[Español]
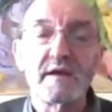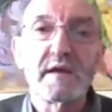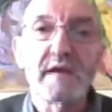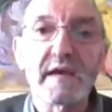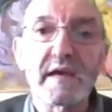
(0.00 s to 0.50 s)

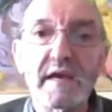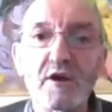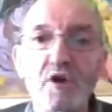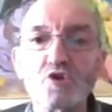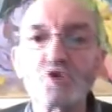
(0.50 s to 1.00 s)
eh,
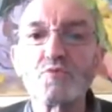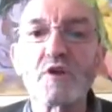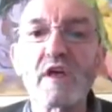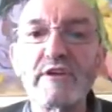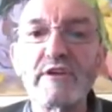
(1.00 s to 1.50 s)
consumo
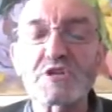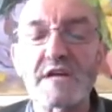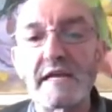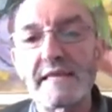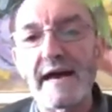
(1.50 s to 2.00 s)
de
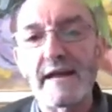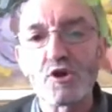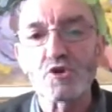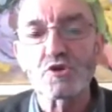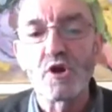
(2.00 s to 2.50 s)

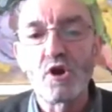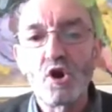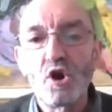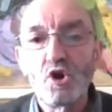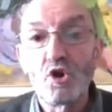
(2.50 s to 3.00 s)
fitosanitarios,
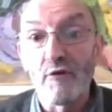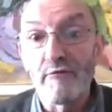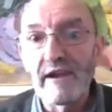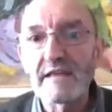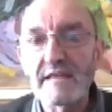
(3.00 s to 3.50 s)
los
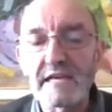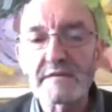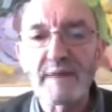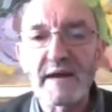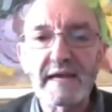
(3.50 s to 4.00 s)
fletes
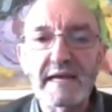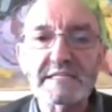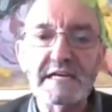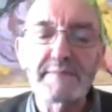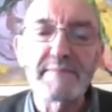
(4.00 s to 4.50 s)
para que
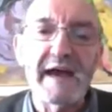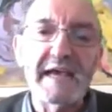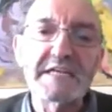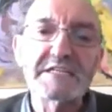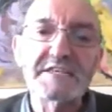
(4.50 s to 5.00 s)
ese
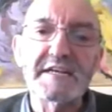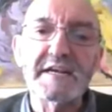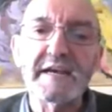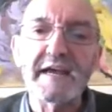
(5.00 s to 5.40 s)
maíz llegue